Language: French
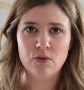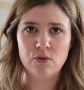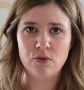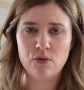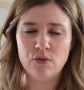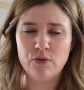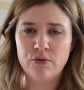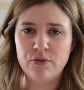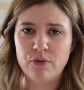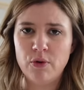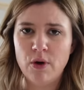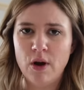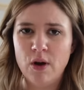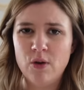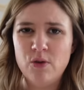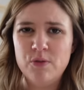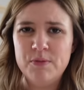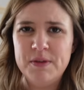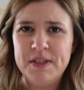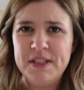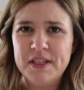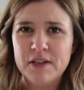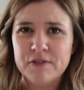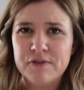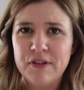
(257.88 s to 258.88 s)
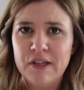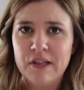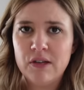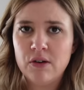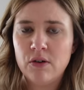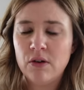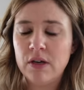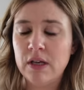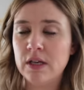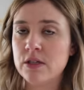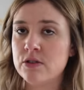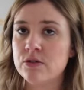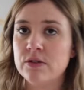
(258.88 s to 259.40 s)
le froid humide
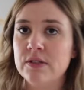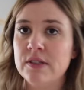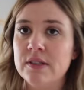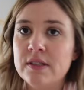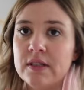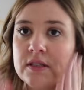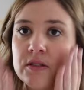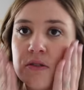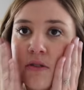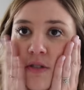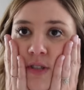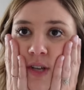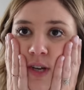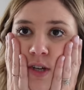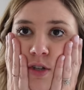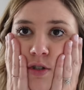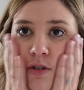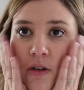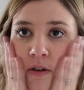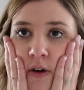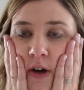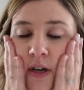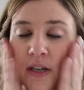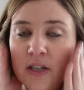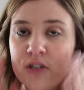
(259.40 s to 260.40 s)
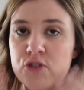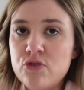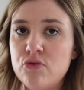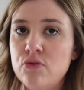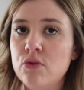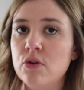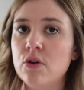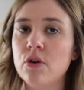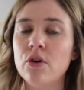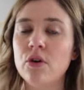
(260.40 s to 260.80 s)
infiltrant là, je déteste ça. Je dois avoir les joues